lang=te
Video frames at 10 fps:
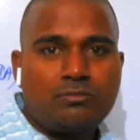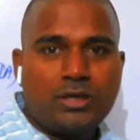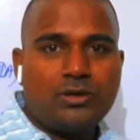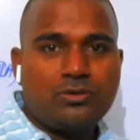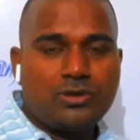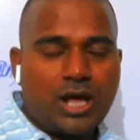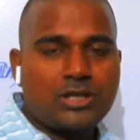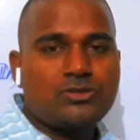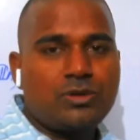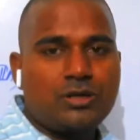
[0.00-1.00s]
మీరు
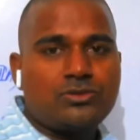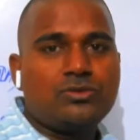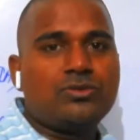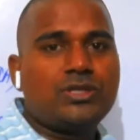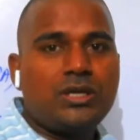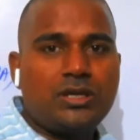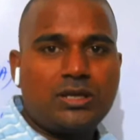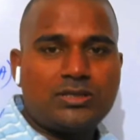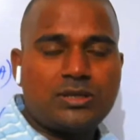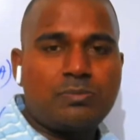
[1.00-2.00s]
లాస్ట్ వరకు చూసి
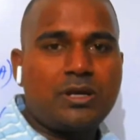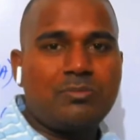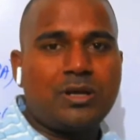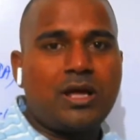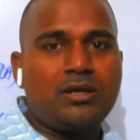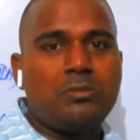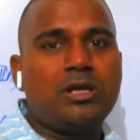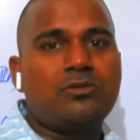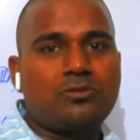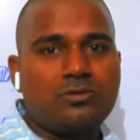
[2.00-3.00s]
నేను చెప్పిన ప్లాన్ని
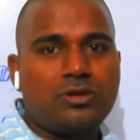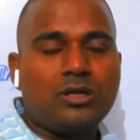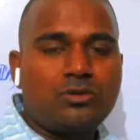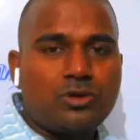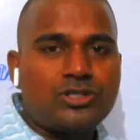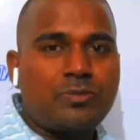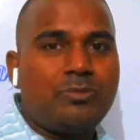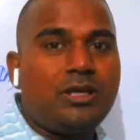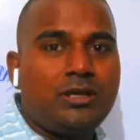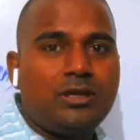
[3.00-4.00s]
మీరు ఇంకొంచెం
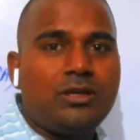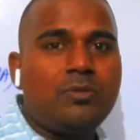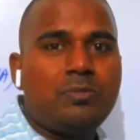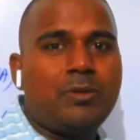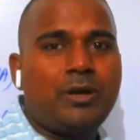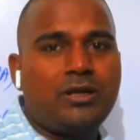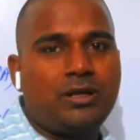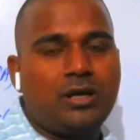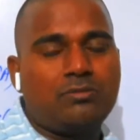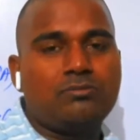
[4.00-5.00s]
మీ
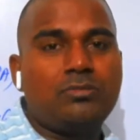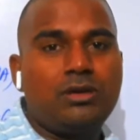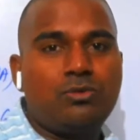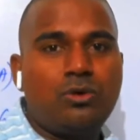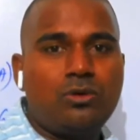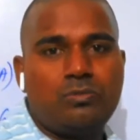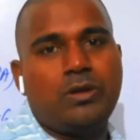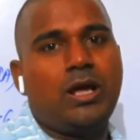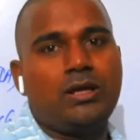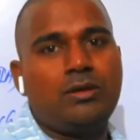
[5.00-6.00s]
ఇంప్లిమెంట్గా మీ ఓన్
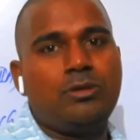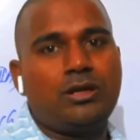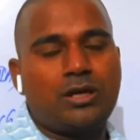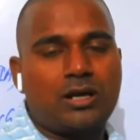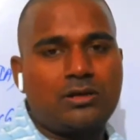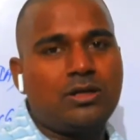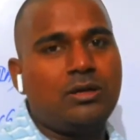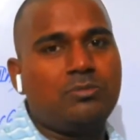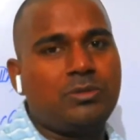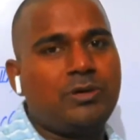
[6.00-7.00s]
ప్లాన్ని మీరు కరెక్ట్గా
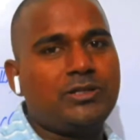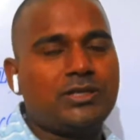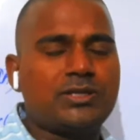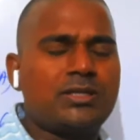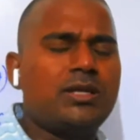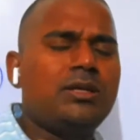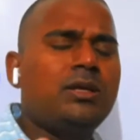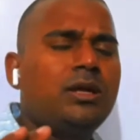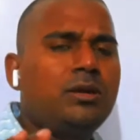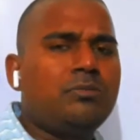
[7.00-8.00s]
ఇంప్లిమెంట్ చేస్తే
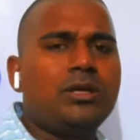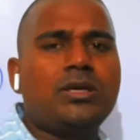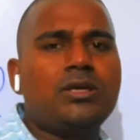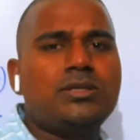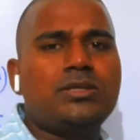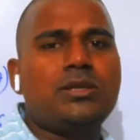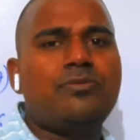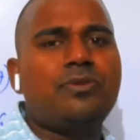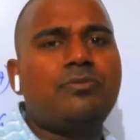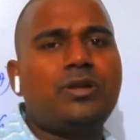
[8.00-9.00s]
మీకు ఈజీగా
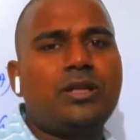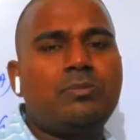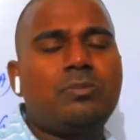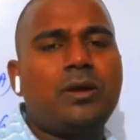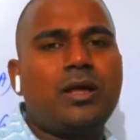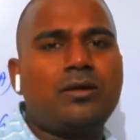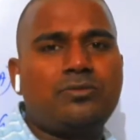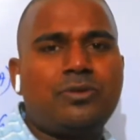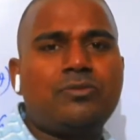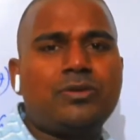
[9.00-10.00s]
ఫిఫ్టీ ప్లస్
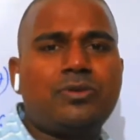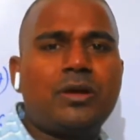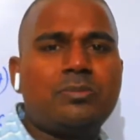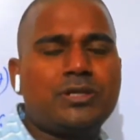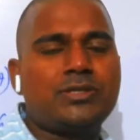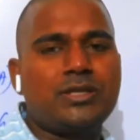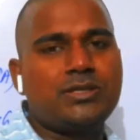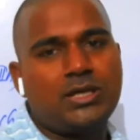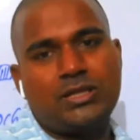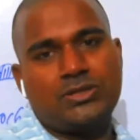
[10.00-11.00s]
ఫిఫ్టీ ఫైవ్ ప్లస్
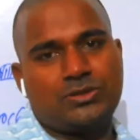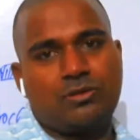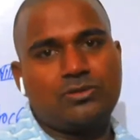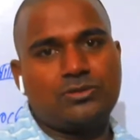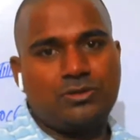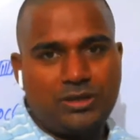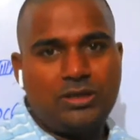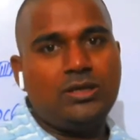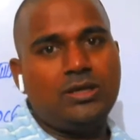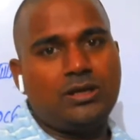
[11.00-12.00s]
ఈజీగా తెచ్చుకోవచ్చు ఈ
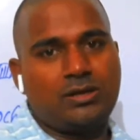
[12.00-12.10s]
ఇయర్